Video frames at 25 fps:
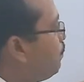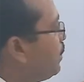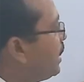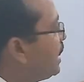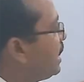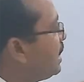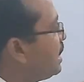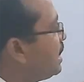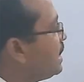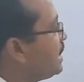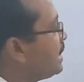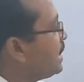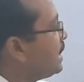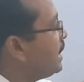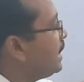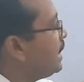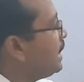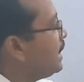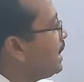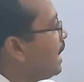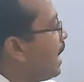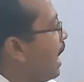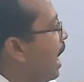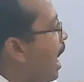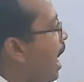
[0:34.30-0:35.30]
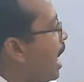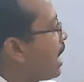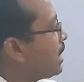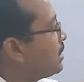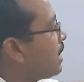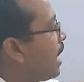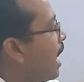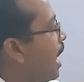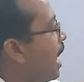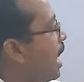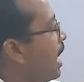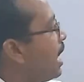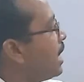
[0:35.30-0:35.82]
बेलन के
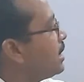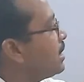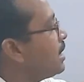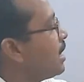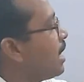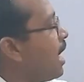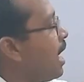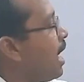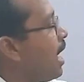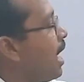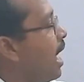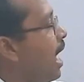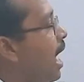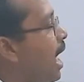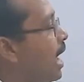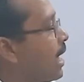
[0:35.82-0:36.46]
आधार का